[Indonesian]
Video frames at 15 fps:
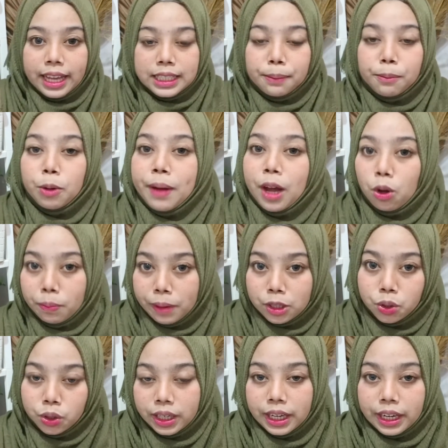sebelum aku
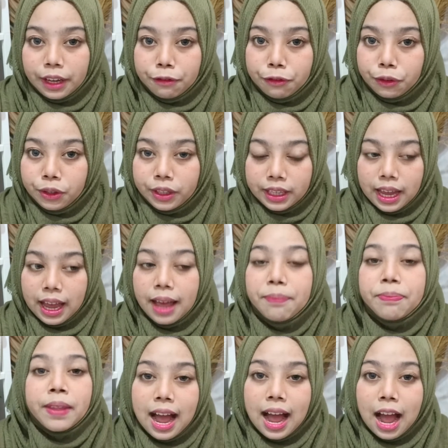masuk ke reviewnya,
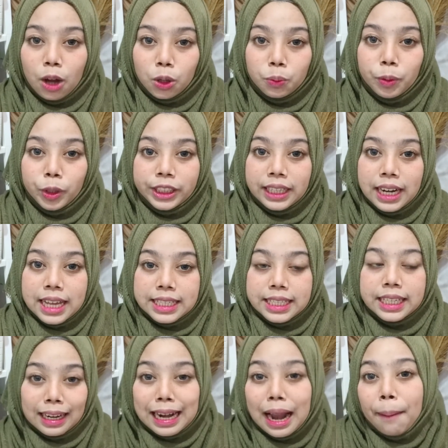aku mau
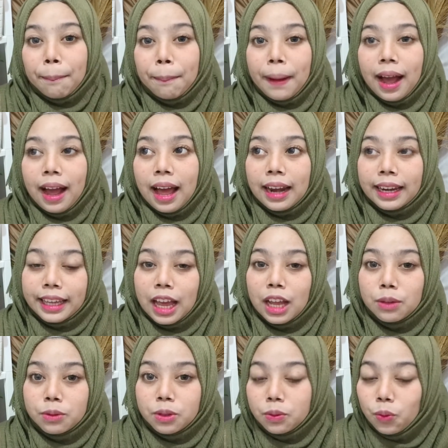jelasin kenapa
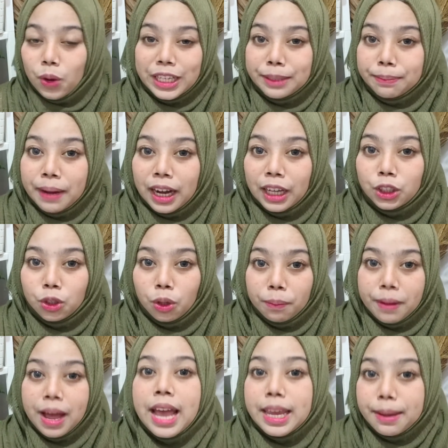kalian wajib banget
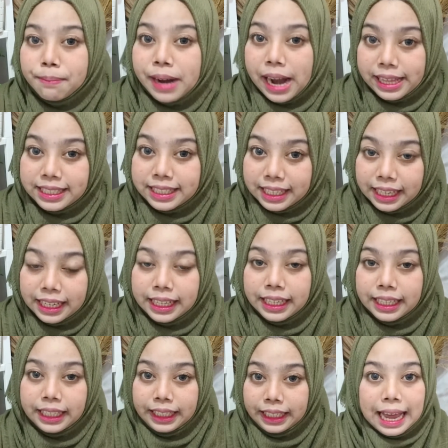coba e-bright skin
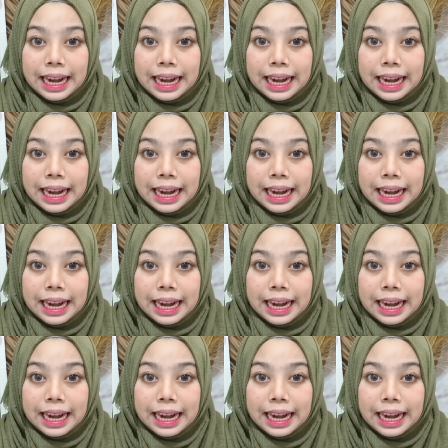ini.